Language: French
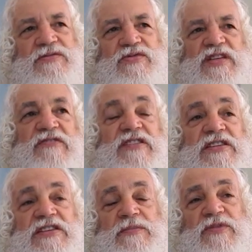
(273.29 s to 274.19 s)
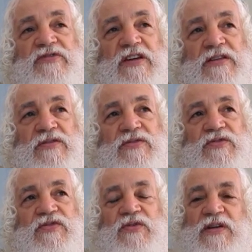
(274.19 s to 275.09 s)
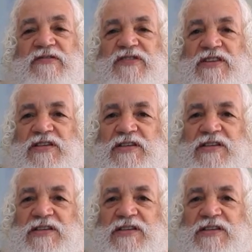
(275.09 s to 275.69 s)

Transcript: Tu seras victime en fait de ce que la vie,